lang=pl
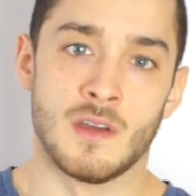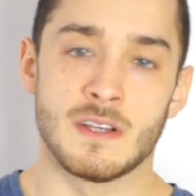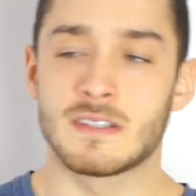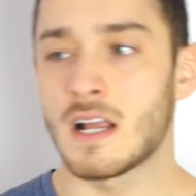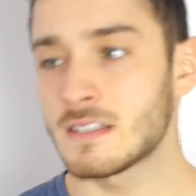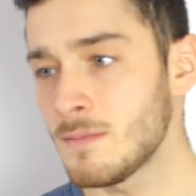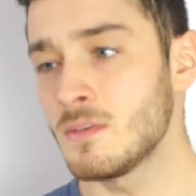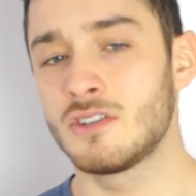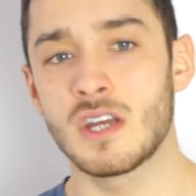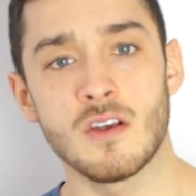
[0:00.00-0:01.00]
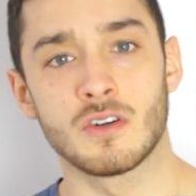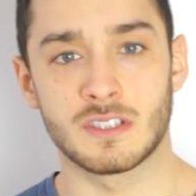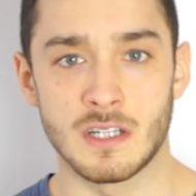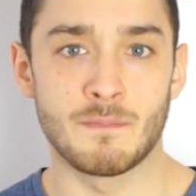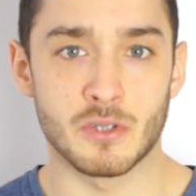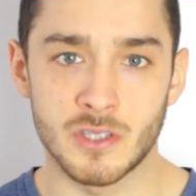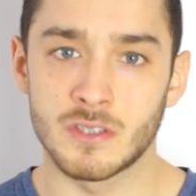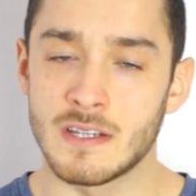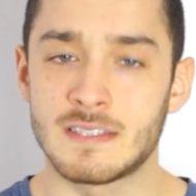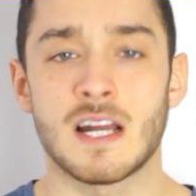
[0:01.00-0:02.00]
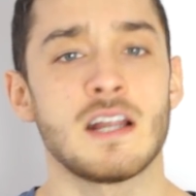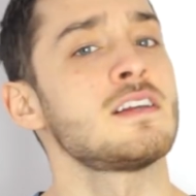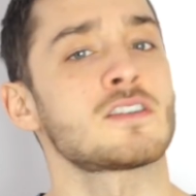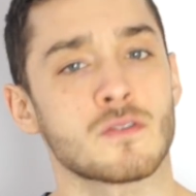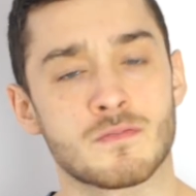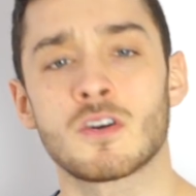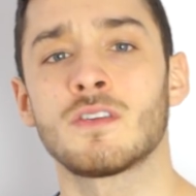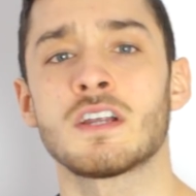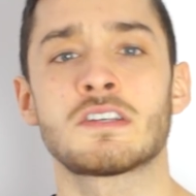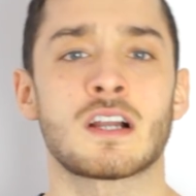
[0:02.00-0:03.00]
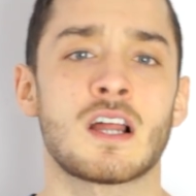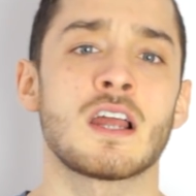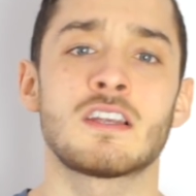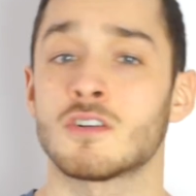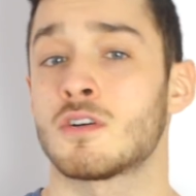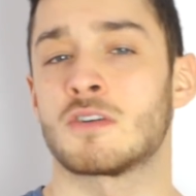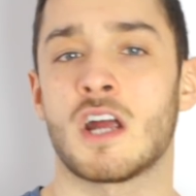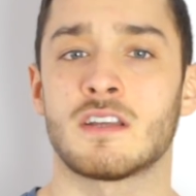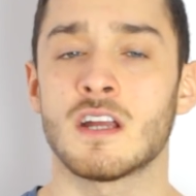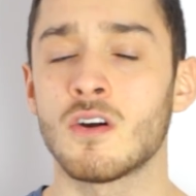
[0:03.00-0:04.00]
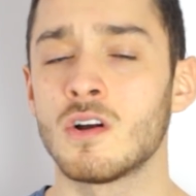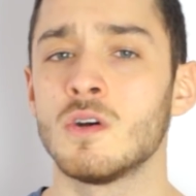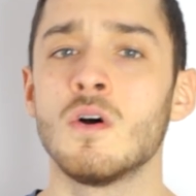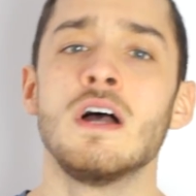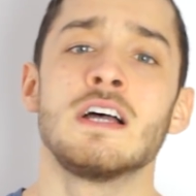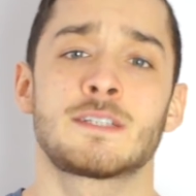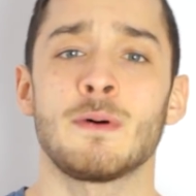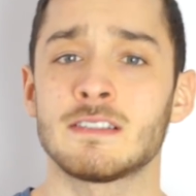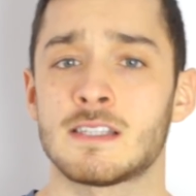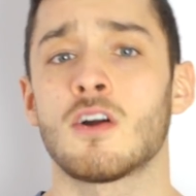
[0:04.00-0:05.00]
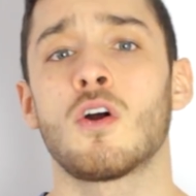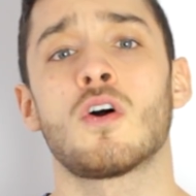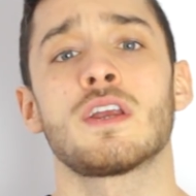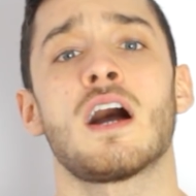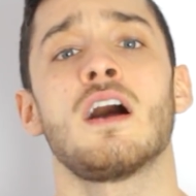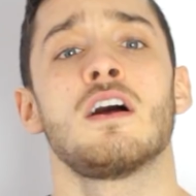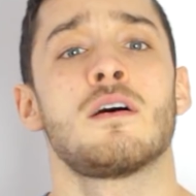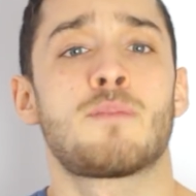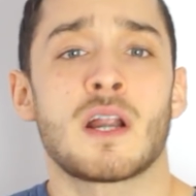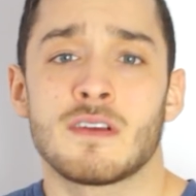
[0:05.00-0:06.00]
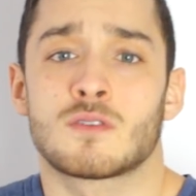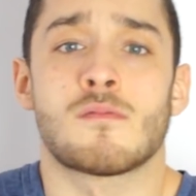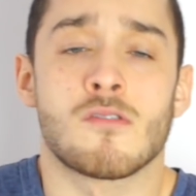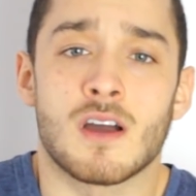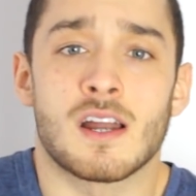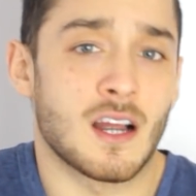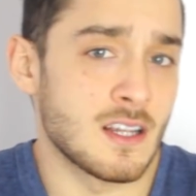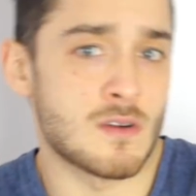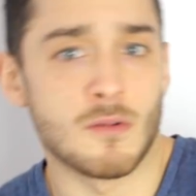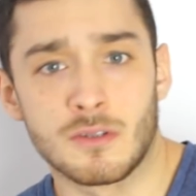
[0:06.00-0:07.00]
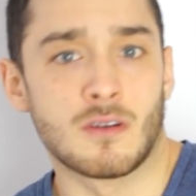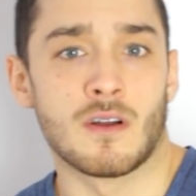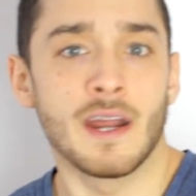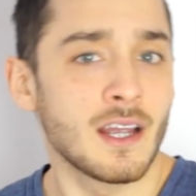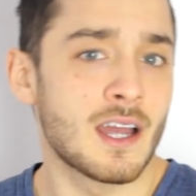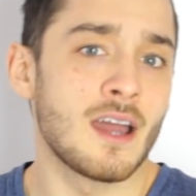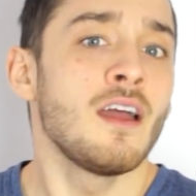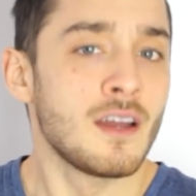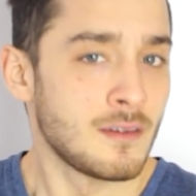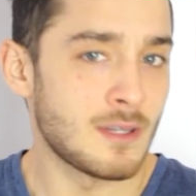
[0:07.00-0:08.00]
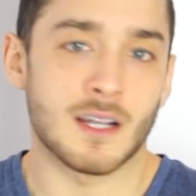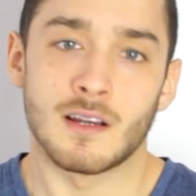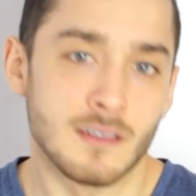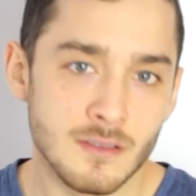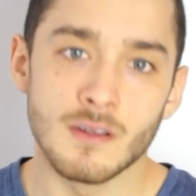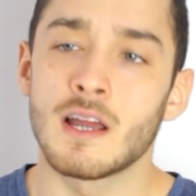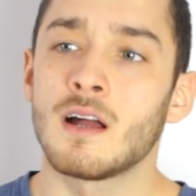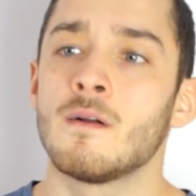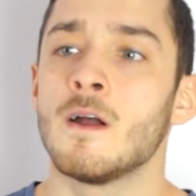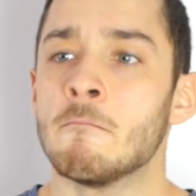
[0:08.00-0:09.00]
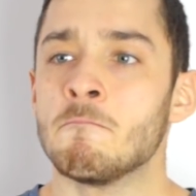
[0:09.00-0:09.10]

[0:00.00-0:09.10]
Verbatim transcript: Więc na następny dzień jego syn poszedł do tej stajni, zaczął sprzątać i tak dalej, chciał się przejechać na koniu, spadł z tego konia, prawie złamał kark, ale złamał tylko rękę. Taka historia.